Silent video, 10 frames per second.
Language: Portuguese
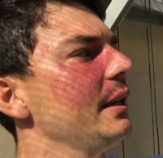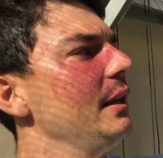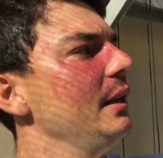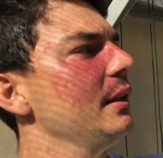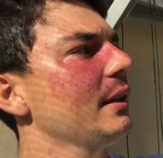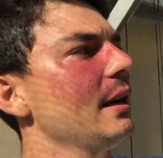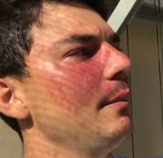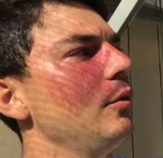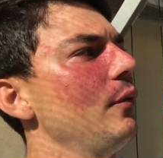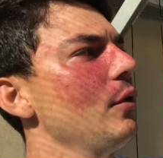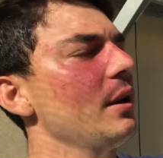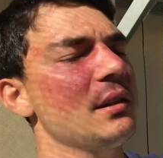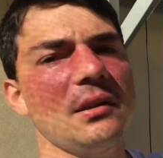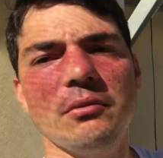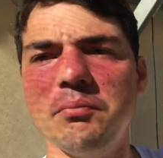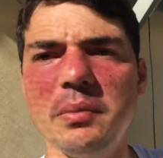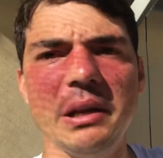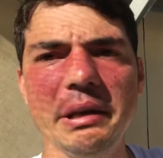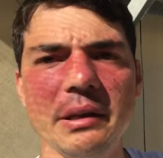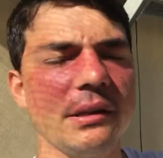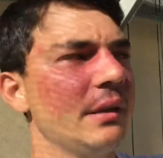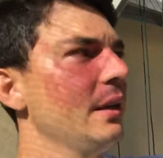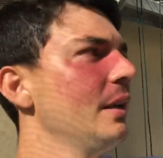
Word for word: que linda, acabou a floração, beleza.